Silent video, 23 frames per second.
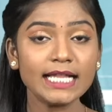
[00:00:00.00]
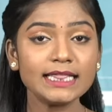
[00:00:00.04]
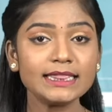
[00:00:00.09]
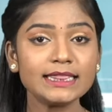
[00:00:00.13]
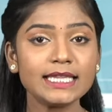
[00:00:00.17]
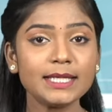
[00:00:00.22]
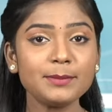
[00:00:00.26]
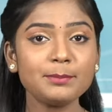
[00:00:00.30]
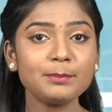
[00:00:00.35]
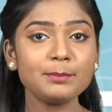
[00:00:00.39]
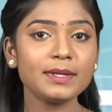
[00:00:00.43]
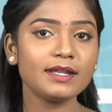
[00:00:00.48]

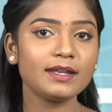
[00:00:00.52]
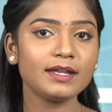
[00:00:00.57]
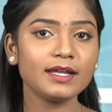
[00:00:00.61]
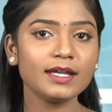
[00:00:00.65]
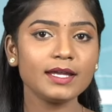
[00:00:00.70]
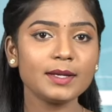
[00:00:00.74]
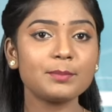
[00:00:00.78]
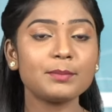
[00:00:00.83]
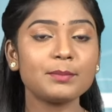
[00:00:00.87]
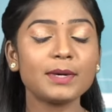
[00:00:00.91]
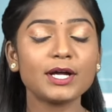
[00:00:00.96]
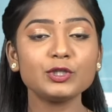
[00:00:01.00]
తిమ్మిరి
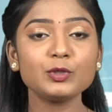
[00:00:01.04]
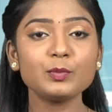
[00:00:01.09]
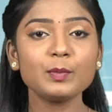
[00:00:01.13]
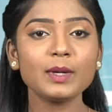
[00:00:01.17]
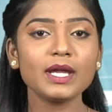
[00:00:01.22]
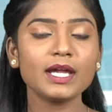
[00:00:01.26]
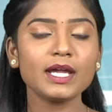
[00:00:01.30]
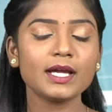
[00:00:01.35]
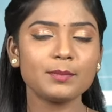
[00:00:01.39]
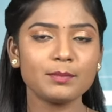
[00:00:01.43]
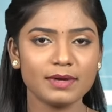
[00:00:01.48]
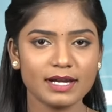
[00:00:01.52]

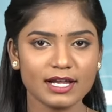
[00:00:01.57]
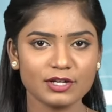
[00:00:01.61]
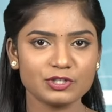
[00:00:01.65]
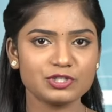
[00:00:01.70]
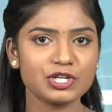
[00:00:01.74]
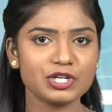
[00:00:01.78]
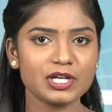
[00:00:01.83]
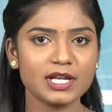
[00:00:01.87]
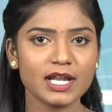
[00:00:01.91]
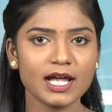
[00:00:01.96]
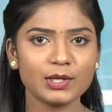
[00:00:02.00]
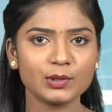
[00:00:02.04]
మధుమేహం
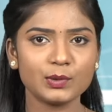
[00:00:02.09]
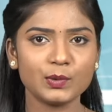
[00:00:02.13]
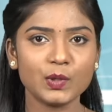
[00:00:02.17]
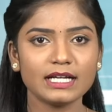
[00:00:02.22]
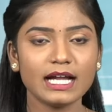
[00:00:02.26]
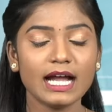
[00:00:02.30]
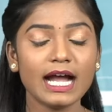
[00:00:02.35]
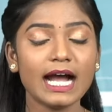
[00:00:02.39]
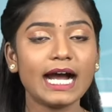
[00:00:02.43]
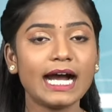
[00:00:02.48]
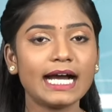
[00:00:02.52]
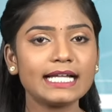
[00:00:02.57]
లక్షణాలు
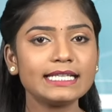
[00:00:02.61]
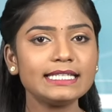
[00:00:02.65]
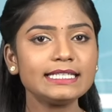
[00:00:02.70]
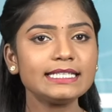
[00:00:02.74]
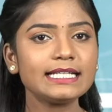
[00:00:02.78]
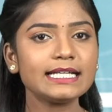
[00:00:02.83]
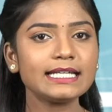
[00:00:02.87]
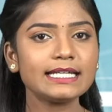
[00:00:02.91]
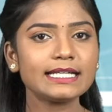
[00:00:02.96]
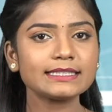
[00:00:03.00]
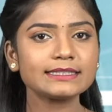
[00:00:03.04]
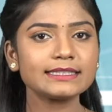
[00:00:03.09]
అధిక
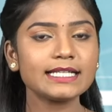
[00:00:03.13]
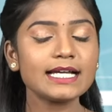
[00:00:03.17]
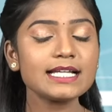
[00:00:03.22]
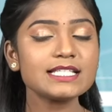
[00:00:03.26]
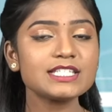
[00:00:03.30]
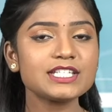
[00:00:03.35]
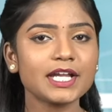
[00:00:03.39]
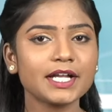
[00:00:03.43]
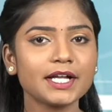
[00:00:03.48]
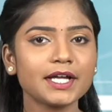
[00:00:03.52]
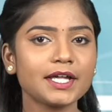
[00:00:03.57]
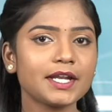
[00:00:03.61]
రక్త
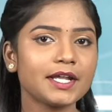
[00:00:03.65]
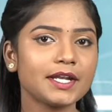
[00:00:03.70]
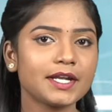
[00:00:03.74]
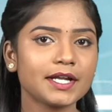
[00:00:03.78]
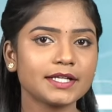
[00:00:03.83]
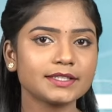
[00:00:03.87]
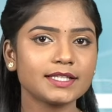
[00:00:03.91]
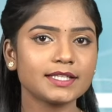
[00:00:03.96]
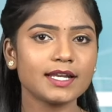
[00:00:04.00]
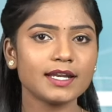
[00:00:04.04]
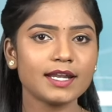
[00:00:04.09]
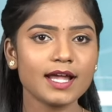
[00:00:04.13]
చక్కెర
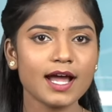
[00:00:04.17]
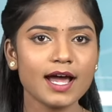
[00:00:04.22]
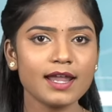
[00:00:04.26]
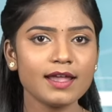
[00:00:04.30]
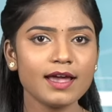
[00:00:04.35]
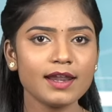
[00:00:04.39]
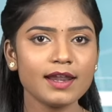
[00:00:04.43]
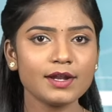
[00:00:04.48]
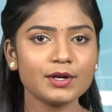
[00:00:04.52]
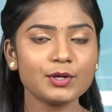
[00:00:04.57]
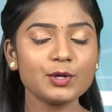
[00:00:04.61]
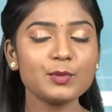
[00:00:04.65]
రక్త
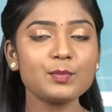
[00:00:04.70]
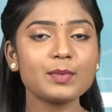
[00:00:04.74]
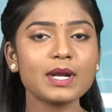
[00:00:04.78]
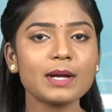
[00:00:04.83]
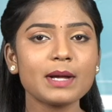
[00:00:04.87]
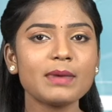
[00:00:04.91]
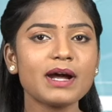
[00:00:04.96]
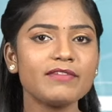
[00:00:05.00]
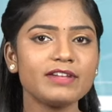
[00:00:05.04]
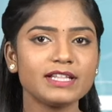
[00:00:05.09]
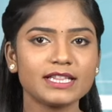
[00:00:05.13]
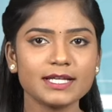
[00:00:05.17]
నాళాలను
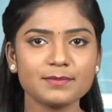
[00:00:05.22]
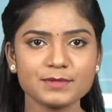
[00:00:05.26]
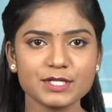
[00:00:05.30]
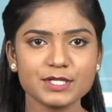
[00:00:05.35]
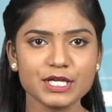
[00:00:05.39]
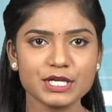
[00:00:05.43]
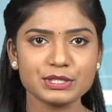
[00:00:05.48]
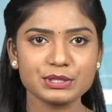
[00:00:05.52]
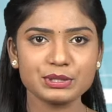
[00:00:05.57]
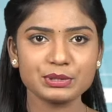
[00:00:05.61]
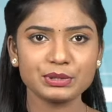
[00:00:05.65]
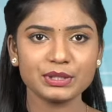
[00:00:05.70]
ప్రభావితం
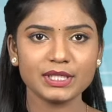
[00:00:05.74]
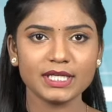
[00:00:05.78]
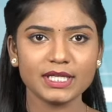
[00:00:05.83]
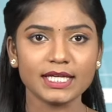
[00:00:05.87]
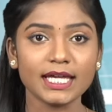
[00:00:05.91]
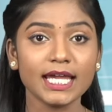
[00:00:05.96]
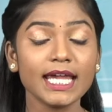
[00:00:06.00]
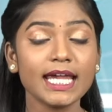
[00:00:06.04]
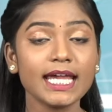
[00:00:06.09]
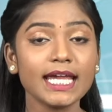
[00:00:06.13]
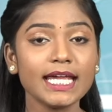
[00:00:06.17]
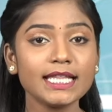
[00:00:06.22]
చేస్తుంది
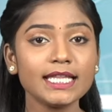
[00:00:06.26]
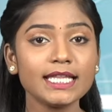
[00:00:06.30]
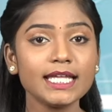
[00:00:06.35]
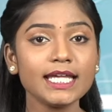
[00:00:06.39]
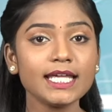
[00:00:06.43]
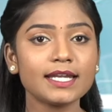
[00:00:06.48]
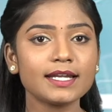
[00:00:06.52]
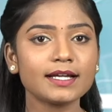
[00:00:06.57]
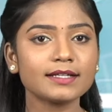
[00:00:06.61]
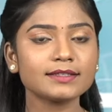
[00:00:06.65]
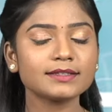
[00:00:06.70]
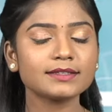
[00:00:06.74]
ఇది
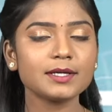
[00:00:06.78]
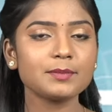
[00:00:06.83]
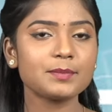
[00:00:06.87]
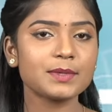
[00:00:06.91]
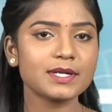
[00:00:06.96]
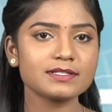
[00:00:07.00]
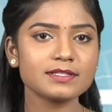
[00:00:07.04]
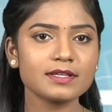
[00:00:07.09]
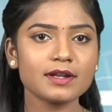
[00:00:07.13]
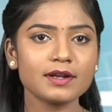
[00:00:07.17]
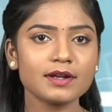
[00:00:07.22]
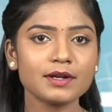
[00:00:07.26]
రక్త
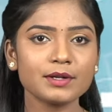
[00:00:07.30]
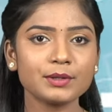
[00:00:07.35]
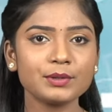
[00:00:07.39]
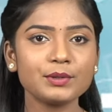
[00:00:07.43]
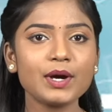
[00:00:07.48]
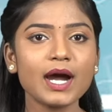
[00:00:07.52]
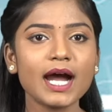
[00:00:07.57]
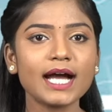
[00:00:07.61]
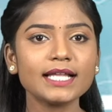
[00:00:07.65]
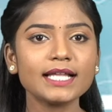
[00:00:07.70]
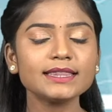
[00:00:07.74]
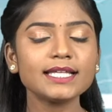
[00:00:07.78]
ప్రసరణకు
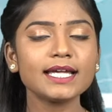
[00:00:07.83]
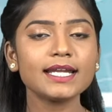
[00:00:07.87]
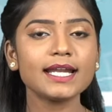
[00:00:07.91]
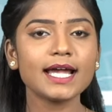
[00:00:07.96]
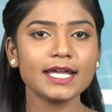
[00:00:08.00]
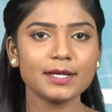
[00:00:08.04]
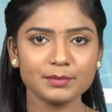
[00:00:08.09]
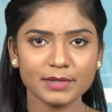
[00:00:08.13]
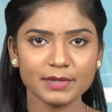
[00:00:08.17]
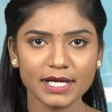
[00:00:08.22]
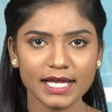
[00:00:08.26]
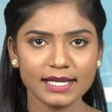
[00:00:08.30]

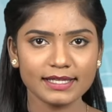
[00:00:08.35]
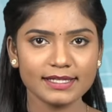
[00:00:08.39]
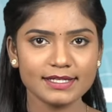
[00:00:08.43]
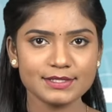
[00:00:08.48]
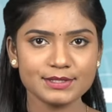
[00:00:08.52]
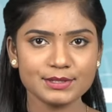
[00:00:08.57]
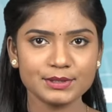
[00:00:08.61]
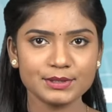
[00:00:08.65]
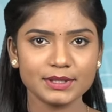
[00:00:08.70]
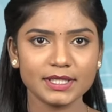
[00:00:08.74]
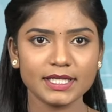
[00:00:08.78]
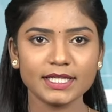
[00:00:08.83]
అంతరాయం
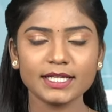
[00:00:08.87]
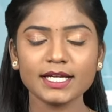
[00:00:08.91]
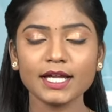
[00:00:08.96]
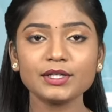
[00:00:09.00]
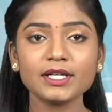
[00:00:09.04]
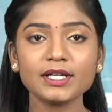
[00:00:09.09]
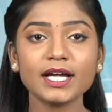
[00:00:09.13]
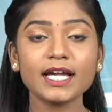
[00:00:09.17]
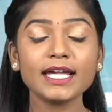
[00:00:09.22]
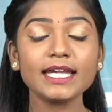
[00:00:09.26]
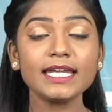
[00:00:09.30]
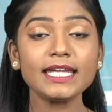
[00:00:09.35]
కలిగిస్తుంది కనుక
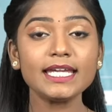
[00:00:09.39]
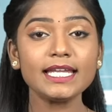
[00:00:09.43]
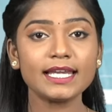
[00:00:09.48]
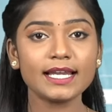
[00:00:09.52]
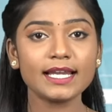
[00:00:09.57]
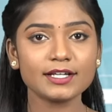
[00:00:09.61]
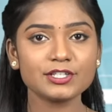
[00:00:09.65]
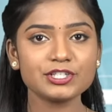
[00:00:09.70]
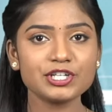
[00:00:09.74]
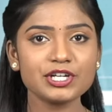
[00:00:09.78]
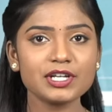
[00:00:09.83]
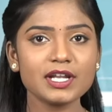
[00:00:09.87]
ఈ
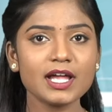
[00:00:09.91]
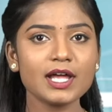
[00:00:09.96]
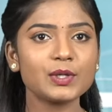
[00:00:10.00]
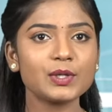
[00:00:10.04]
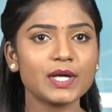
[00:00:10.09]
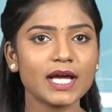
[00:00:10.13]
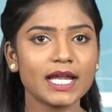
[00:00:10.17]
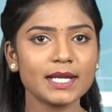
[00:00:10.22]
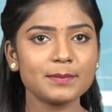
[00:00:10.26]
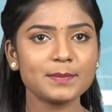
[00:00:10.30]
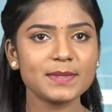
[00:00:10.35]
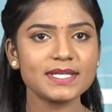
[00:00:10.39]
లక్షణాలు
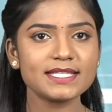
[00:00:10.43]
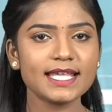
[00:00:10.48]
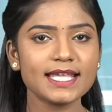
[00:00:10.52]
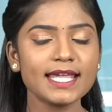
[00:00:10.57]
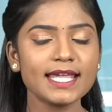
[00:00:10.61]
కనిపిస్తే